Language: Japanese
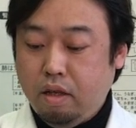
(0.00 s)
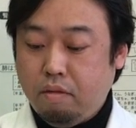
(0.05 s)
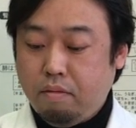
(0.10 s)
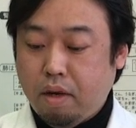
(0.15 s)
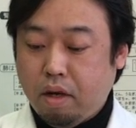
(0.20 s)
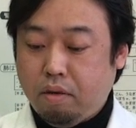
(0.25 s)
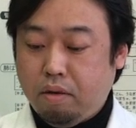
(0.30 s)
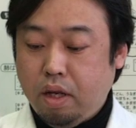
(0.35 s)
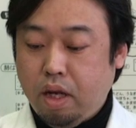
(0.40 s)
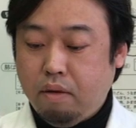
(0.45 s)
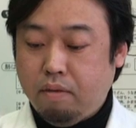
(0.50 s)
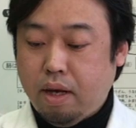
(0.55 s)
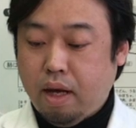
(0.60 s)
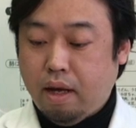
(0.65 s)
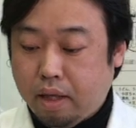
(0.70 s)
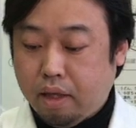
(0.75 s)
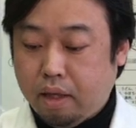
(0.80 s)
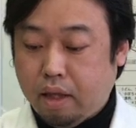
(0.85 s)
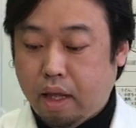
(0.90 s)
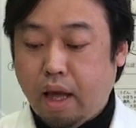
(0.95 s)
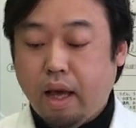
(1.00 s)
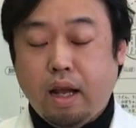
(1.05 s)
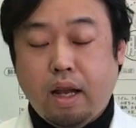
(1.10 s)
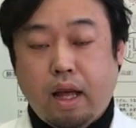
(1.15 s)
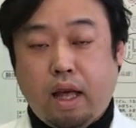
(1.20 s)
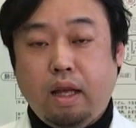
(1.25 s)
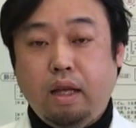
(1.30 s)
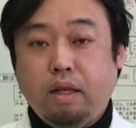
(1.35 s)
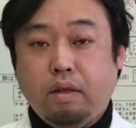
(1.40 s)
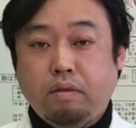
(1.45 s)
まあ、これは手
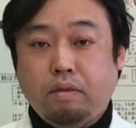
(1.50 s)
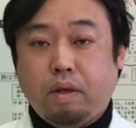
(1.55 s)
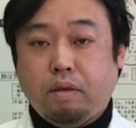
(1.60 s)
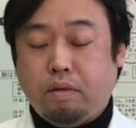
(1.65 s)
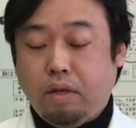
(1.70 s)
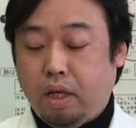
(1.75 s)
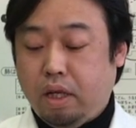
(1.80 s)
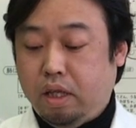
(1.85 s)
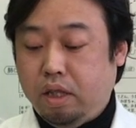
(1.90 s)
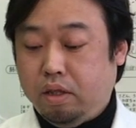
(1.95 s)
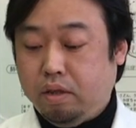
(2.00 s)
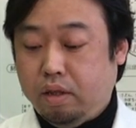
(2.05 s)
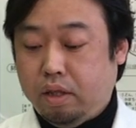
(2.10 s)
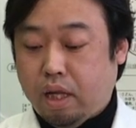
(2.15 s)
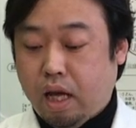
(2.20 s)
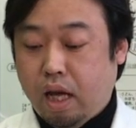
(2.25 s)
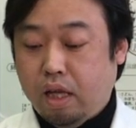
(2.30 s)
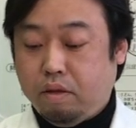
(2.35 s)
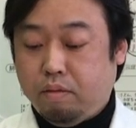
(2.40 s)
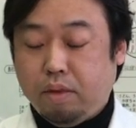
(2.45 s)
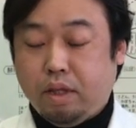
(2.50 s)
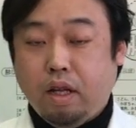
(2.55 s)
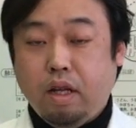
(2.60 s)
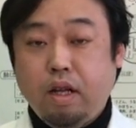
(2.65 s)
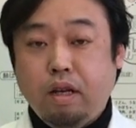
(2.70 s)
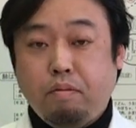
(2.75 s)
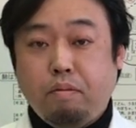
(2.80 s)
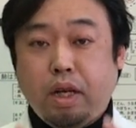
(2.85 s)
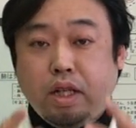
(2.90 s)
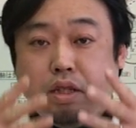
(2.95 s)
洗い、まあ、これ非常に大事みたい
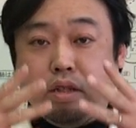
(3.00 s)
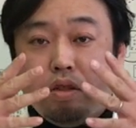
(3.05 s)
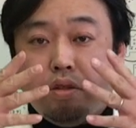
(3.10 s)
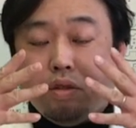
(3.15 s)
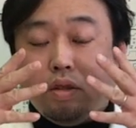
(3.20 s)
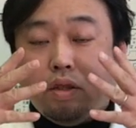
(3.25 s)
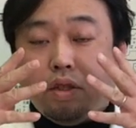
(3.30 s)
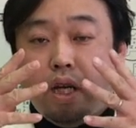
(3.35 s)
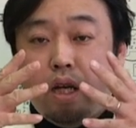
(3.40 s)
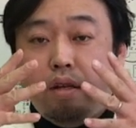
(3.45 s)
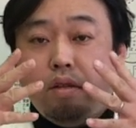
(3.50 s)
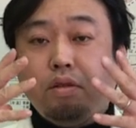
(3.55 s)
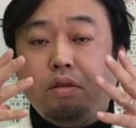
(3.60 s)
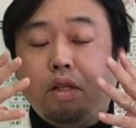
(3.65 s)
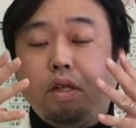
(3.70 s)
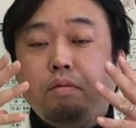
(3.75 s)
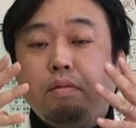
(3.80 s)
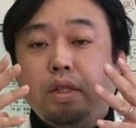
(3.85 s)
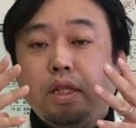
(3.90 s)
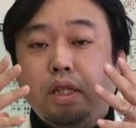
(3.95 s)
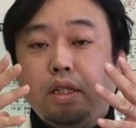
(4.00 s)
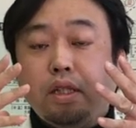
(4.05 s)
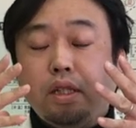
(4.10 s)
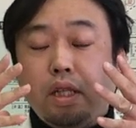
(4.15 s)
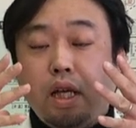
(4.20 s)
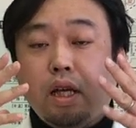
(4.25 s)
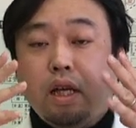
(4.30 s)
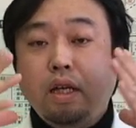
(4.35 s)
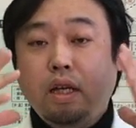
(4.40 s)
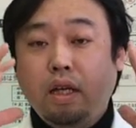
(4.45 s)
マスクをつける時もです
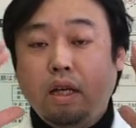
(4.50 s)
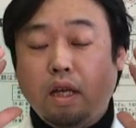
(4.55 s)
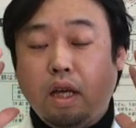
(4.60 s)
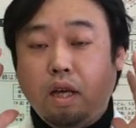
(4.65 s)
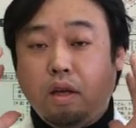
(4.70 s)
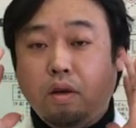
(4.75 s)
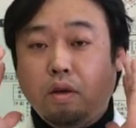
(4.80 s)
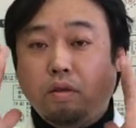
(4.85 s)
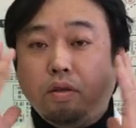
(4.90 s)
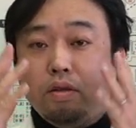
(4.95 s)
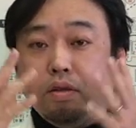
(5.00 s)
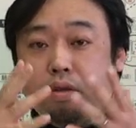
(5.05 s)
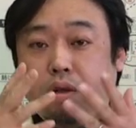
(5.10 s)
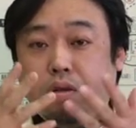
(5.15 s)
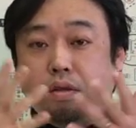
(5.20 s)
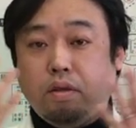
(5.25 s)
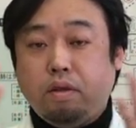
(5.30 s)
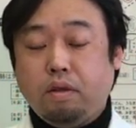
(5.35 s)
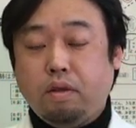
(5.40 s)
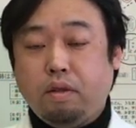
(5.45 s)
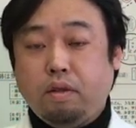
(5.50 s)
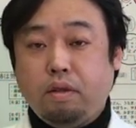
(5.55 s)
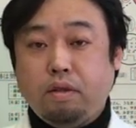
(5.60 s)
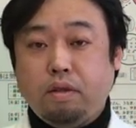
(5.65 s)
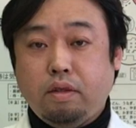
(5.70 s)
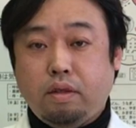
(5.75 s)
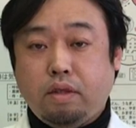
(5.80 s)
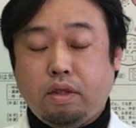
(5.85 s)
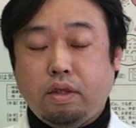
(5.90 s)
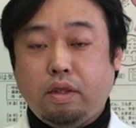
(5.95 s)
ね結局その
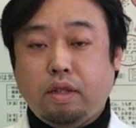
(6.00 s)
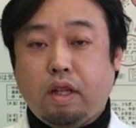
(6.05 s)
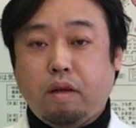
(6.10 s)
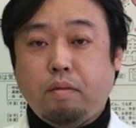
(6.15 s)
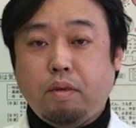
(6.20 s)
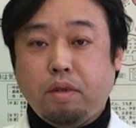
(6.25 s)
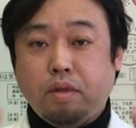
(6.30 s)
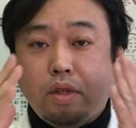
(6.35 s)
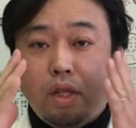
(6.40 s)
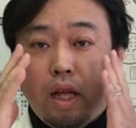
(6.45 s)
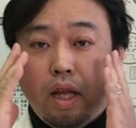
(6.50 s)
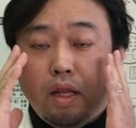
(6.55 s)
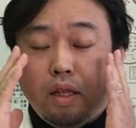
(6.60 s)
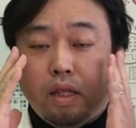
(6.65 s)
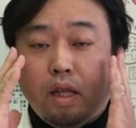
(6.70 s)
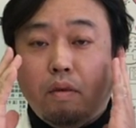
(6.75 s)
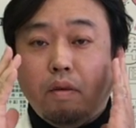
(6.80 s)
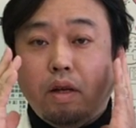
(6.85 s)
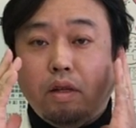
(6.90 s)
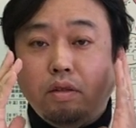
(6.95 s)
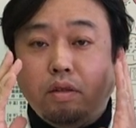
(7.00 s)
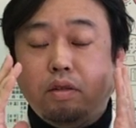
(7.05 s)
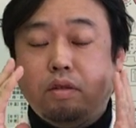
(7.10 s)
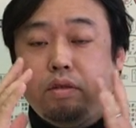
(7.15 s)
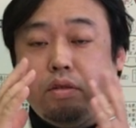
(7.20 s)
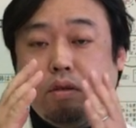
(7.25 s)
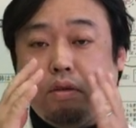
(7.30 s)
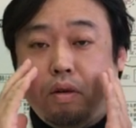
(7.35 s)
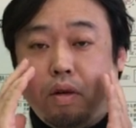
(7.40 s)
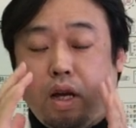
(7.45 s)
ついたもので触ると
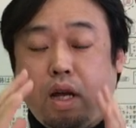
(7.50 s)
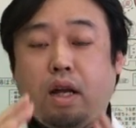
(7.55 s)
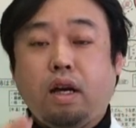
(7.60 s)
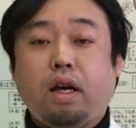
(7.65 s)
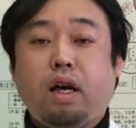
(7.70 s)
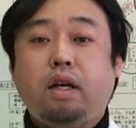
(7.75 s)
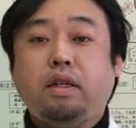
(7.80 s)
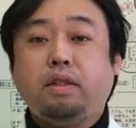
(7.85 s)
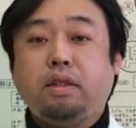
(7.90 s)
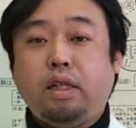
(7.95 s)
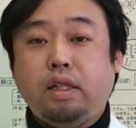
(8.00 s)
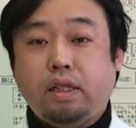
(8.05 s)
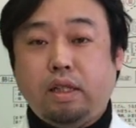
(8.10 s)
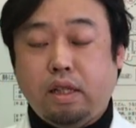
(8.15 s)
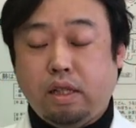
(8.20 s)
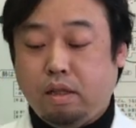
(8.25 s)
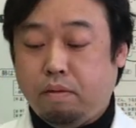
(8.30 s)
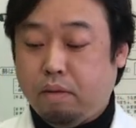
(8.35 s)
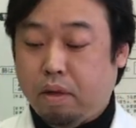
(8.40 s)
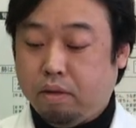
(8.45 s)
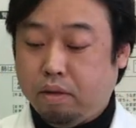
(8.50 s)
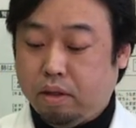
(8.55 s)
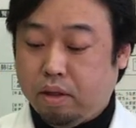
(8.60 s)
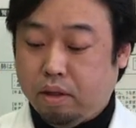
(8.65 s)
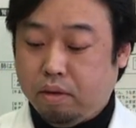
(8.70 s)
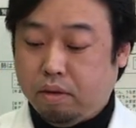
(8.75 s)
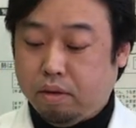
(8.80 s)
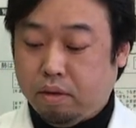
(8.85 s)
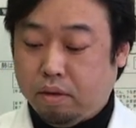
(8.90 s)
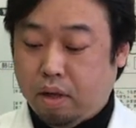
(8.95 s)
そこから感染してしまうっ
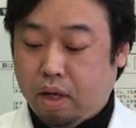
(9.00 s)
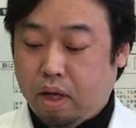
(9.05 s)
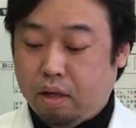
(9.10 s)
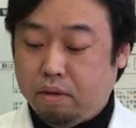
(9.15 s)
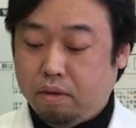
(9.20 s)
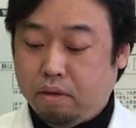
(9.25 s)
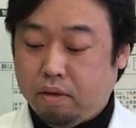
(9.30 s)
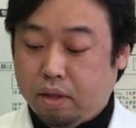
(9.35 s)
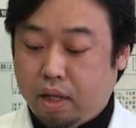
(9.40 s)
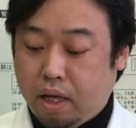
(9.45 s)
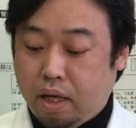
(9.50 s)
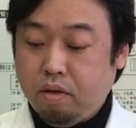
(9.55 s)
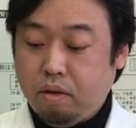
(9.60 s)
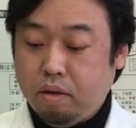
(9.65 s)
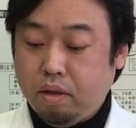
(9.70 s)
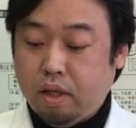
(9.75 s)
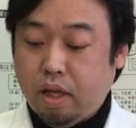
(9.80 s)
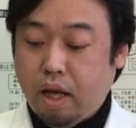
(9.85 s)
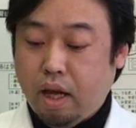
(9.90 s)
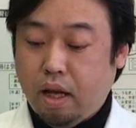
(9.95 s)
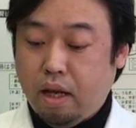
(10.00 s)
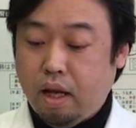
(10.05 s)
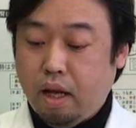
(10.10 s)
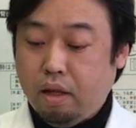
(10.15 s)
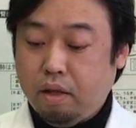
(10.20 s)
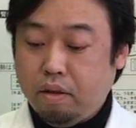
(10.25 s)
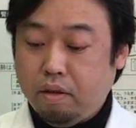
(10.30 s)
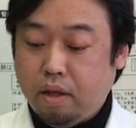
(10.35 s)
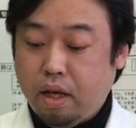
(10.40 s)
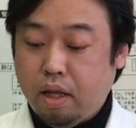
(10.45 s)
ていうことがあるのでこの手洗
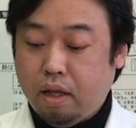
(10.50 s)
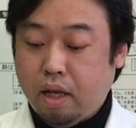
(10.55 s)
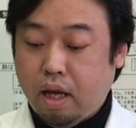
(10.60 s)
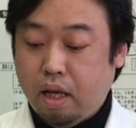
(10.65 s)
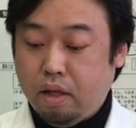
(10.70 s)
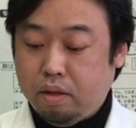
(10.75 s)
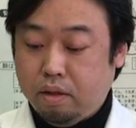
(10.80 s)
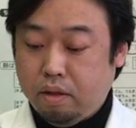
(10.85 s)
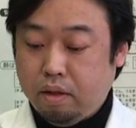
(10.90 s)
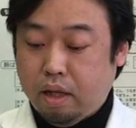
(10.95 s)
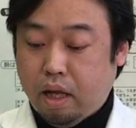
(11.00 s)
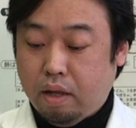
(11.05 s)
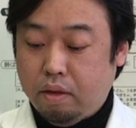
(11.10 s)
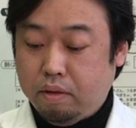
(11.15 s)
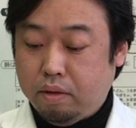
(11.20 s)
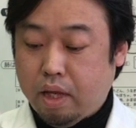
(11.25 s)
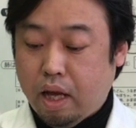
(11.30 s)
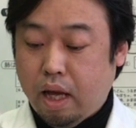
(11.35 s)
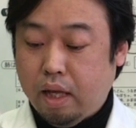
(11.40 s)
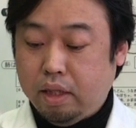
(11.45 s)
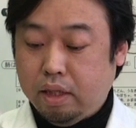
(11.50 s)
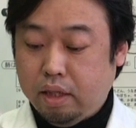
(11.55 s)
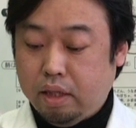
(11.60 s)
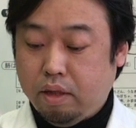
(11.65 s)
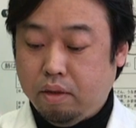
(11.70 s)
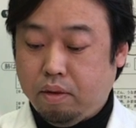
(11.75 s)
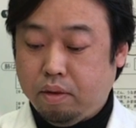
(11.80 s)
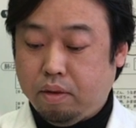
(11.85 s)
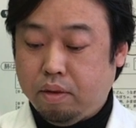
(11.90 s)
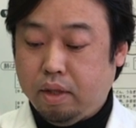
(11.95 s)
いというのが大事あの大事っ
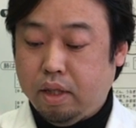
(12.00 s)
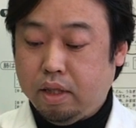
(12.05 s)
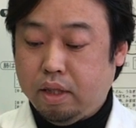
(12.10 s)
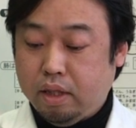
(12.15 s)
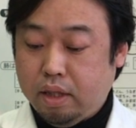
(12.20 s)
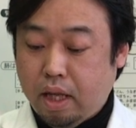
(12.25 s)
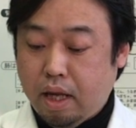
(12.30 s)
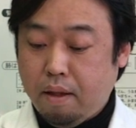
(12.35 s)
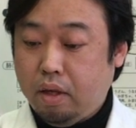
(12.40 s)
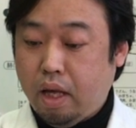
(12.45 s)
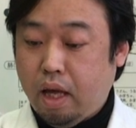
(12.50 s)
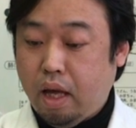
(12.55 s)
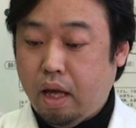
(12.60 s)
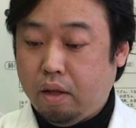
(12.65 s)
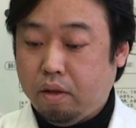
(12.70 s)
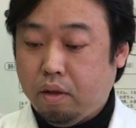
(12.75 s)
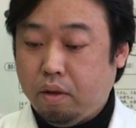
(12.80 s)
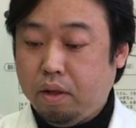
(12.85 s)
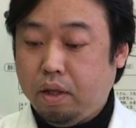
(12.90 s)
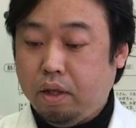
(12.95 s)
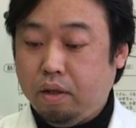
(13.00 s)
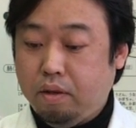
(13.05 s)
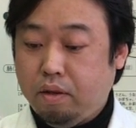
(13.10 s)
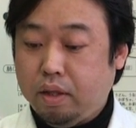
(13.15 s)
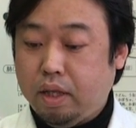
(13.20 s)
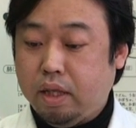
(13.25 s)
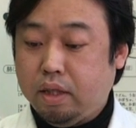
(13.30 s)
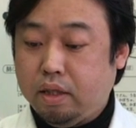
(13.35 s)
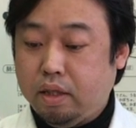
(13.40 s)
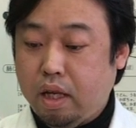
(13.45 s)
てことですね、え問い5
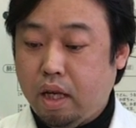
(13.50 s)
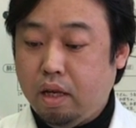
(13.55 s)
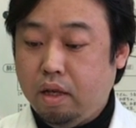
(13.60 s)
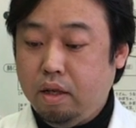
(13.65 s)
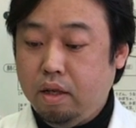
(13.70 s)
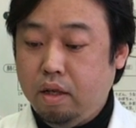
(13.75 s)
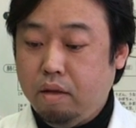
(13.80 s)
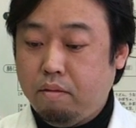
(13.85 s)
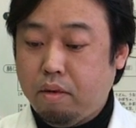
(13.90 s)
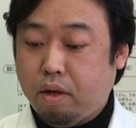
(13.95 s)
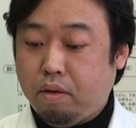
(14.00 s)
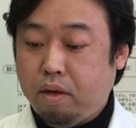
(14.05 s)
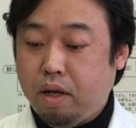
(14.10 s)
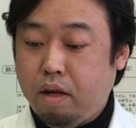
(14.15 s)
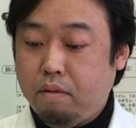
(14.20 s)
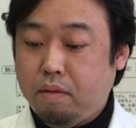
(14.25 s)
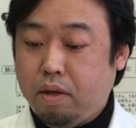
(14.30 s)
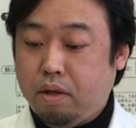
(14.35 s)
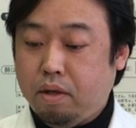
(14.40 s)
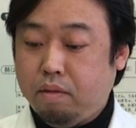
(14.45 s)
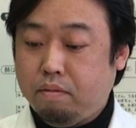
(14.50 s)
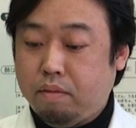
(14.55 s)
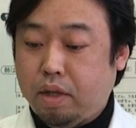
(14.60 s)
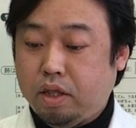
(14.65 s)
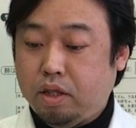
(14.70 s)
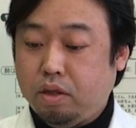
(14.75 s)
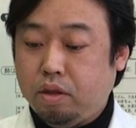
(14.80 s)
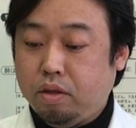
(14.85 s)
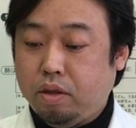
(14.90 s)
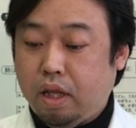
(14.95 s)
ですねまあ、これもま
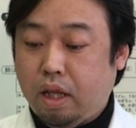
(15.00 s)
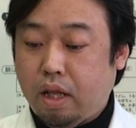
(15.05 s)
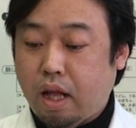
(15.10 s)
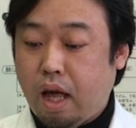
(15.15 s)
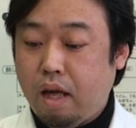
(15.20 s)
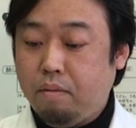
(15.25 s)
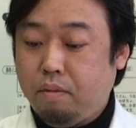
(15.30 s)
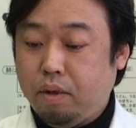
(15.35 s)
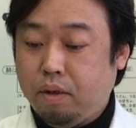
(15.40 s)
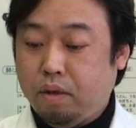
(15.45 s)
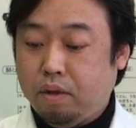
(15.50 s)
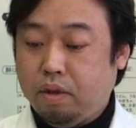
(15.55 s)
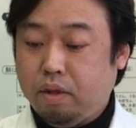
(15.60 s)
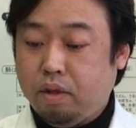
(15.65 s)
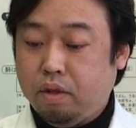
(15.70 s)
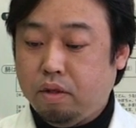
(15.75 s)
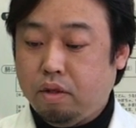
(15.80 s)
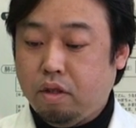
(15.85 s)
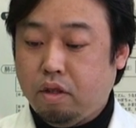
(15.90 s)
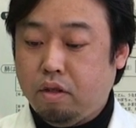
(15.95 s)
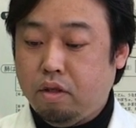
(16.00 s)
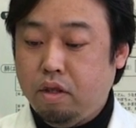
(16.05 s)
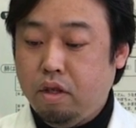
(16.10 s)
重要でないものっていうと、